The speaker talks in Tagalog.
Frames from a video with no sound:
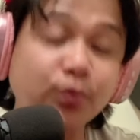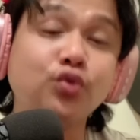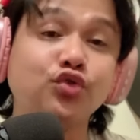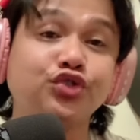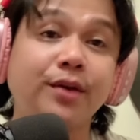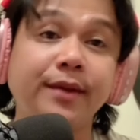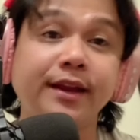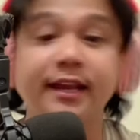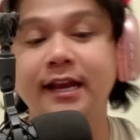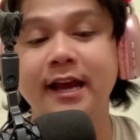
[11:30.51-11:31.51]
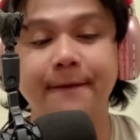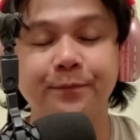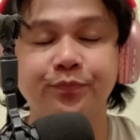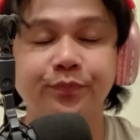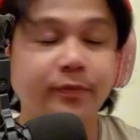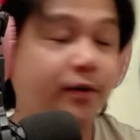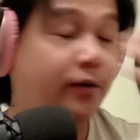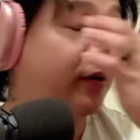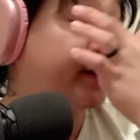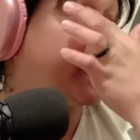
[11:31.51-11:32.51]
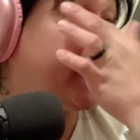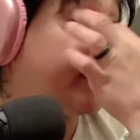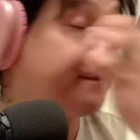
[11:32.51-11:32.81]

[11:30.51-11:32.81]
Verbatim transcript: po sa Maynila. Okay?